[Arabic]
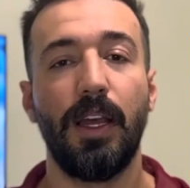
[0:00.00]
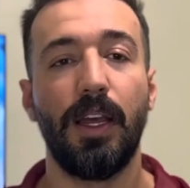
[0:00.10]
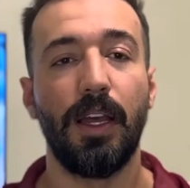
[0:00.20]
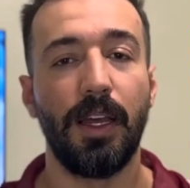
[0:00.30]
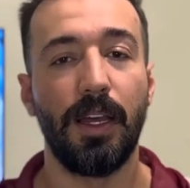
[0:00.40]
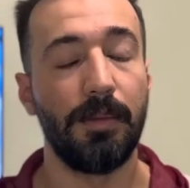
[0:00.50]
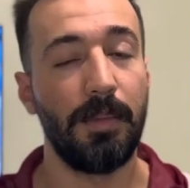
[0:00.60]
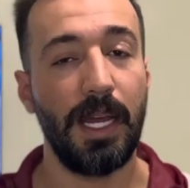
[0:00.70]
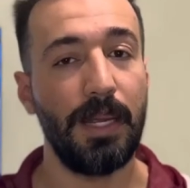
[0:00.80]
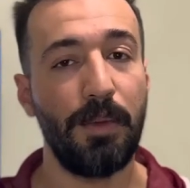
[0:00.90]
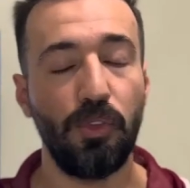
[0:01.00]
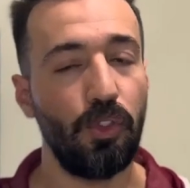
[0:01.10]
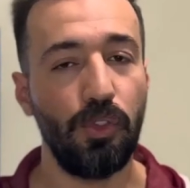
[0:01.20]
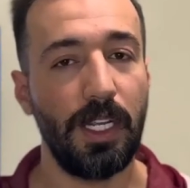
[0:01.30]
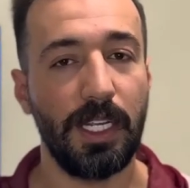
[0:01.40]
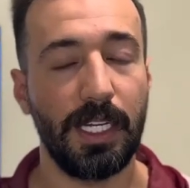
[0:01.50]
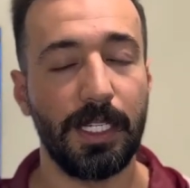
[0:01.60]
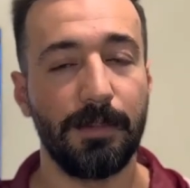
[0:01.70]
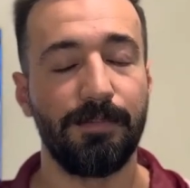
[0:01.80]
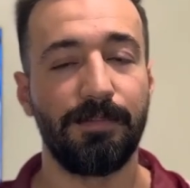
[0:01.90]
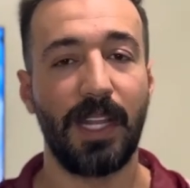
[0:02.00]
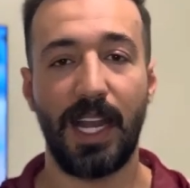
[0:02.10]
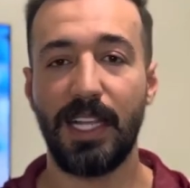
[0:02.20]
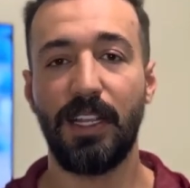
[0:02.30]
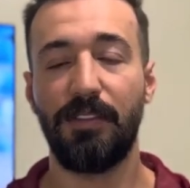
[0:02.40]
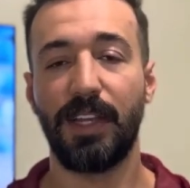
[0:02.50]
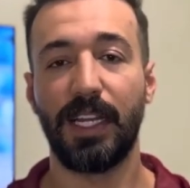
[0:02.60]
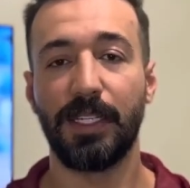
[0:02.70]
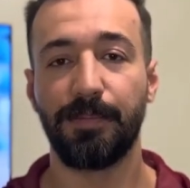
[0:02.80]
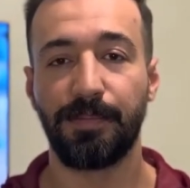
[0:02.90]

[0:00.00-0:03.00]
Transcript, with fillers: آه، ما أنا موجوده يعني للاسف يعني